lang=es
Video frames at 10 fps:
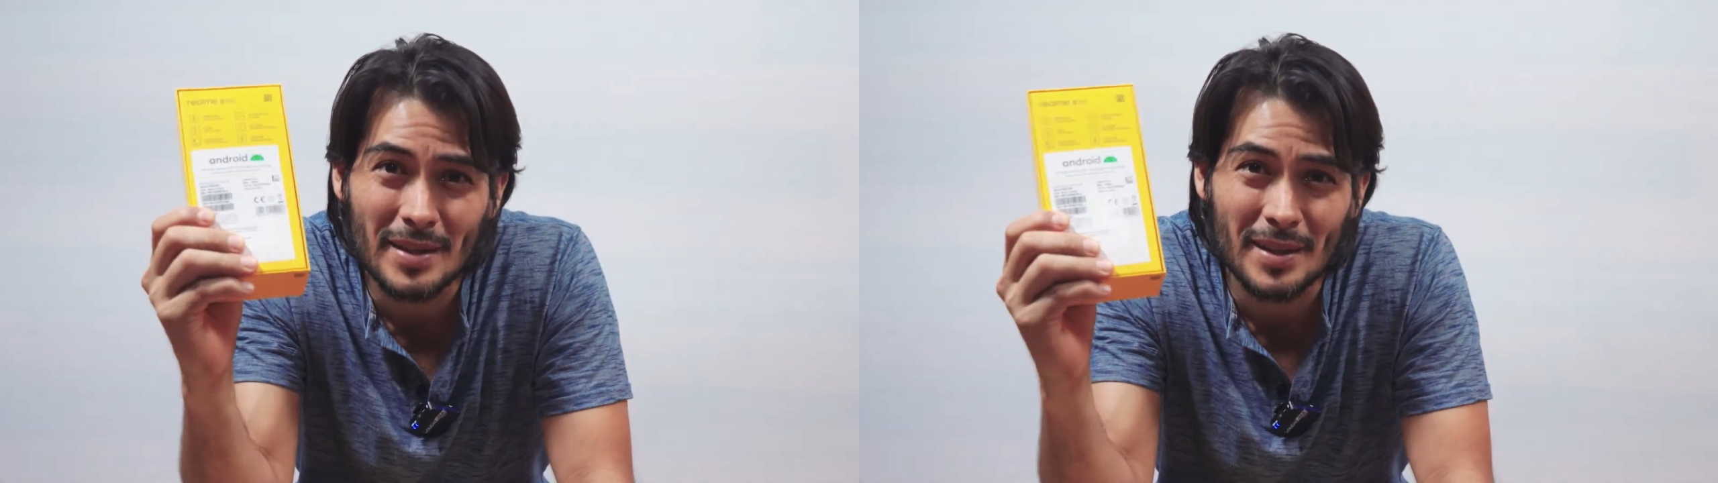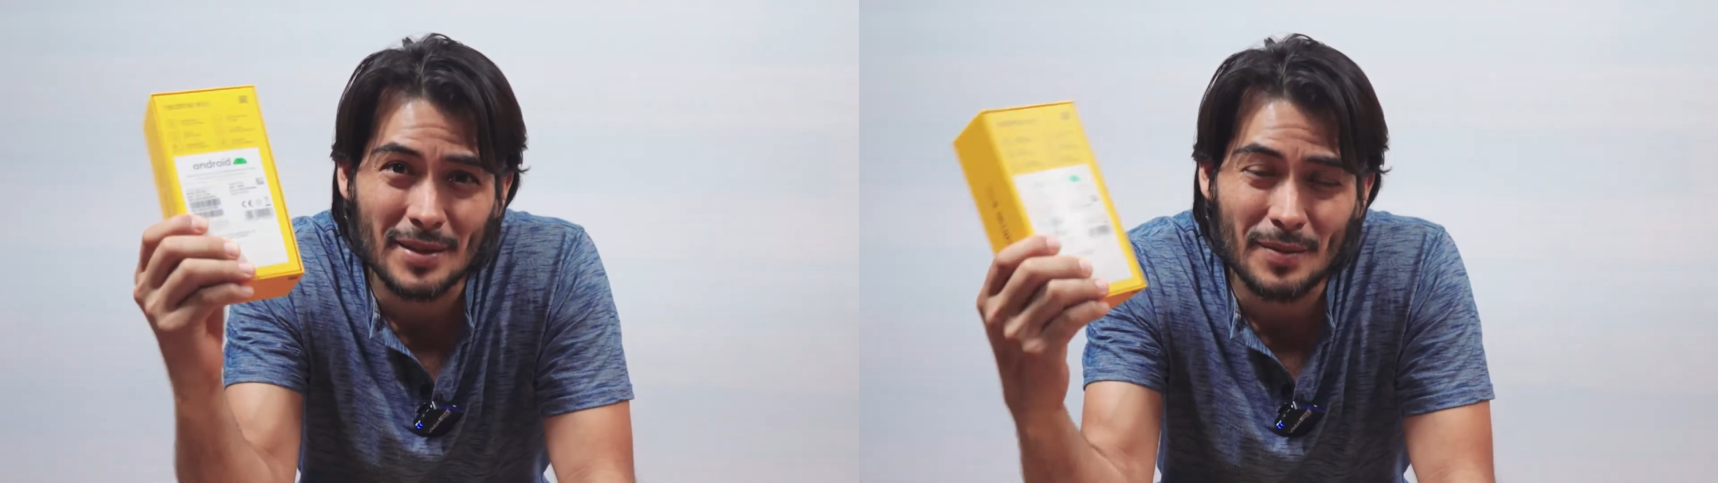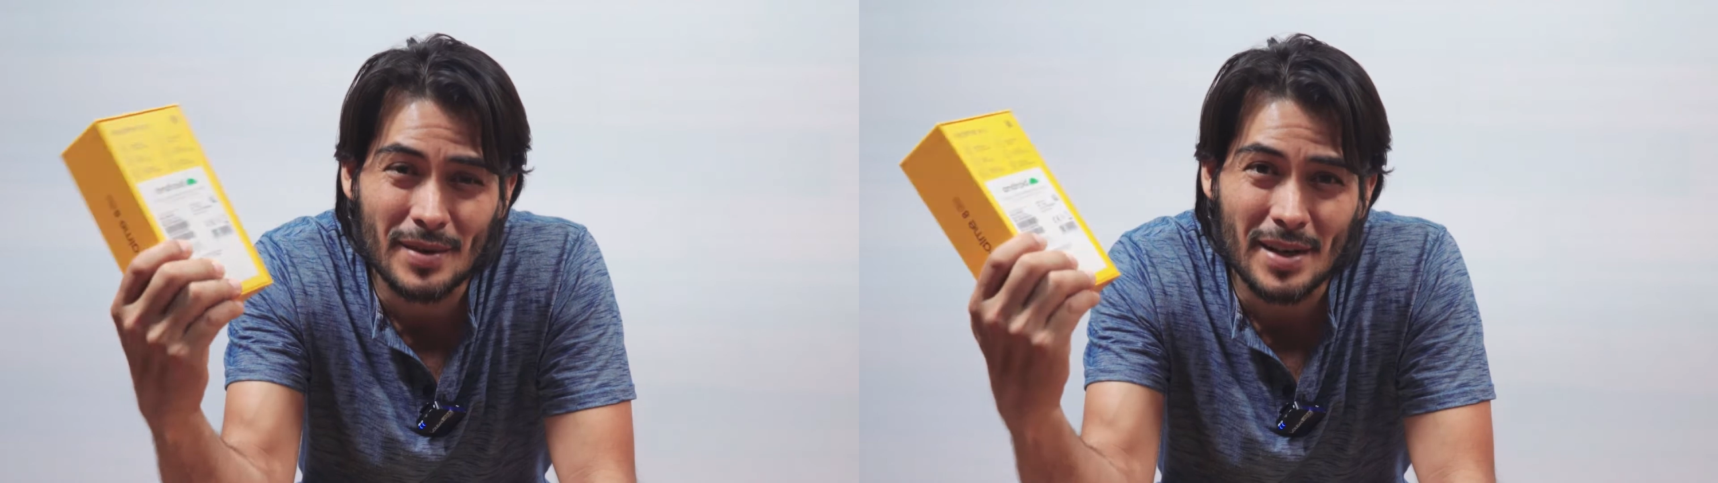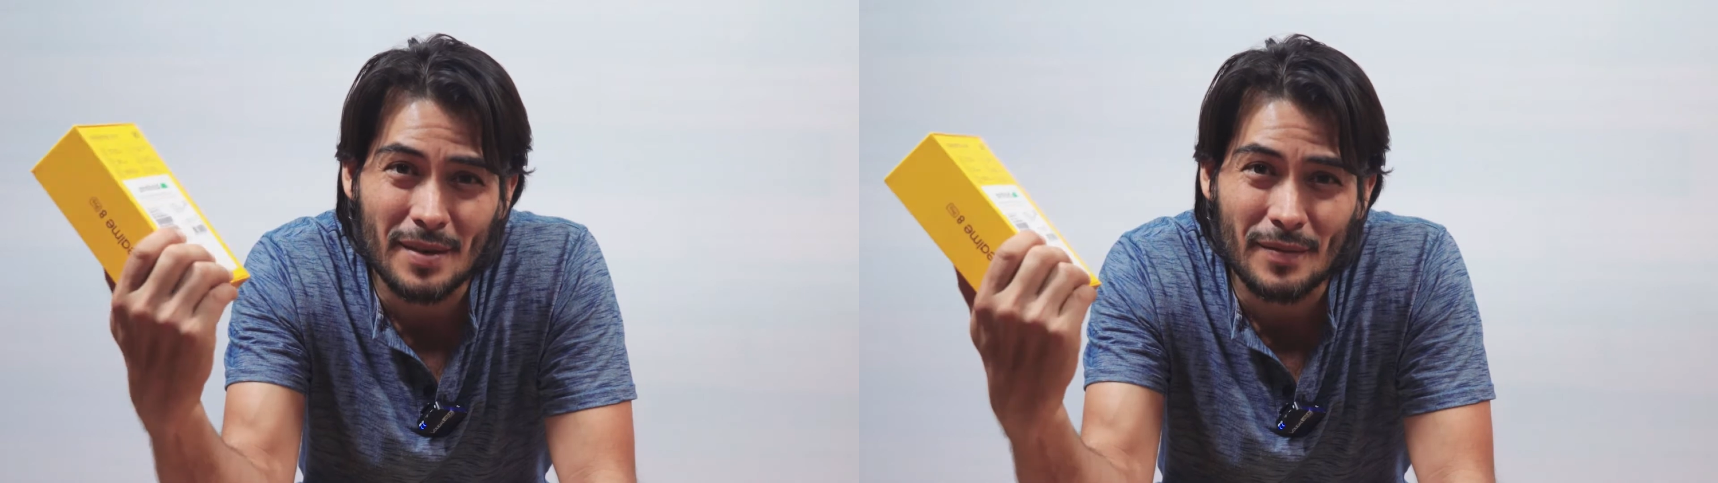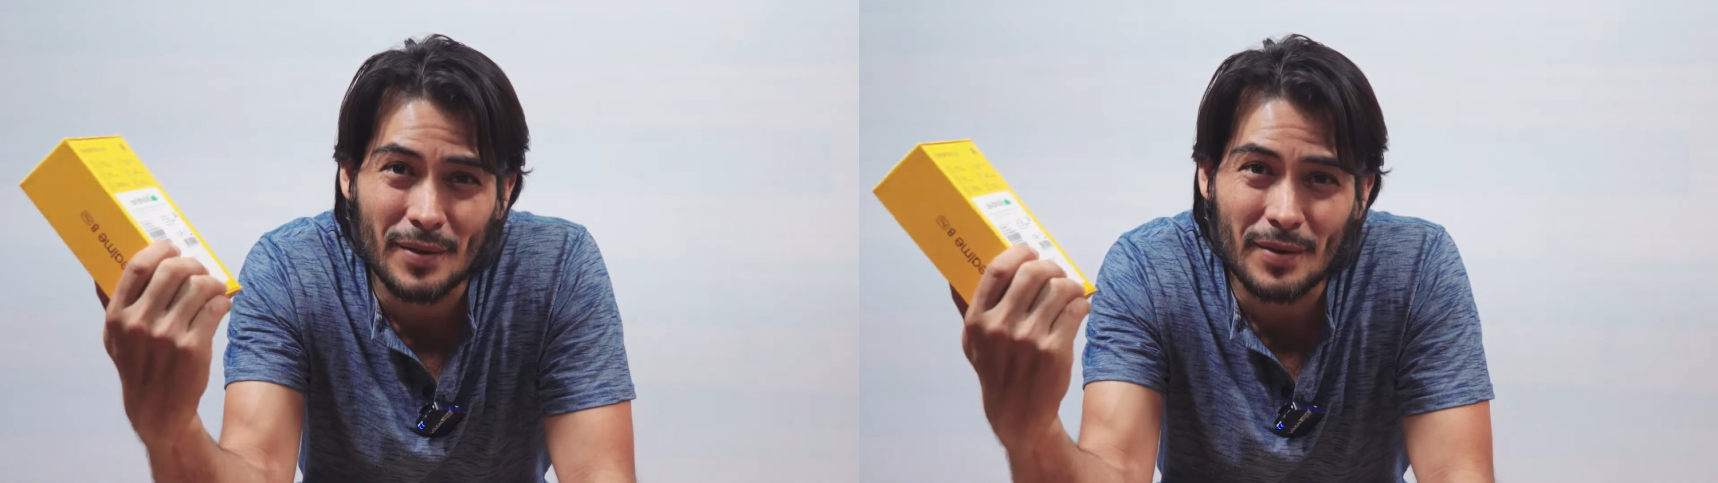este es un
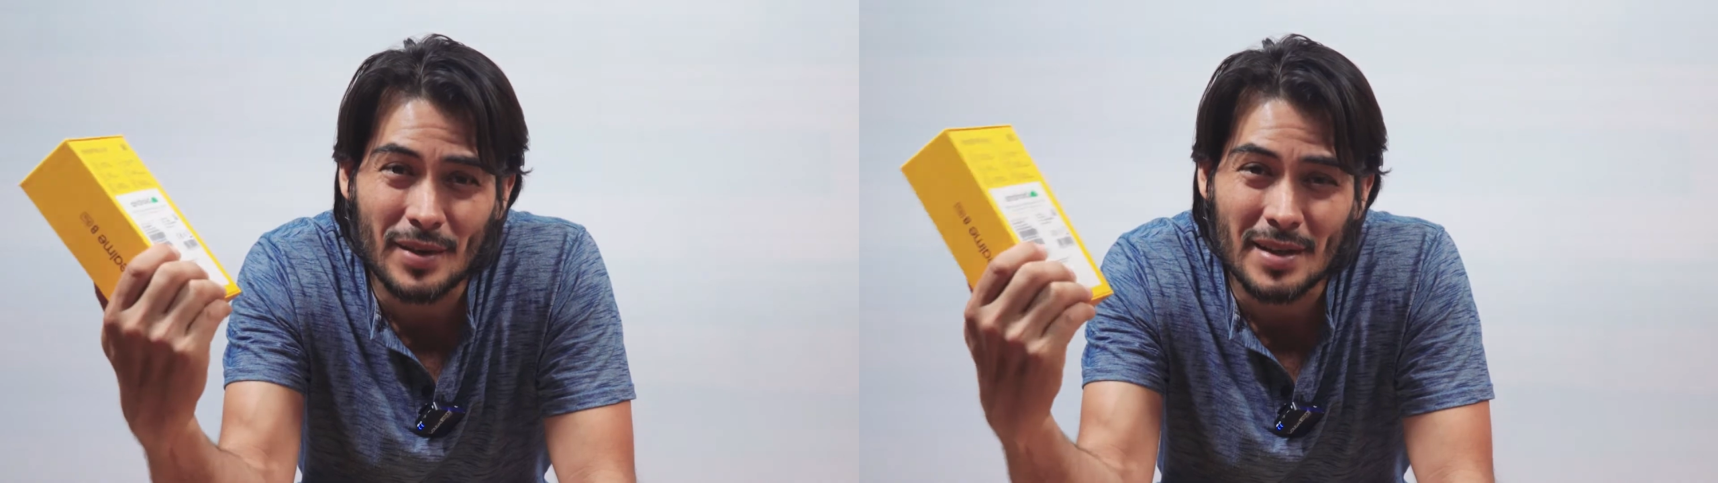review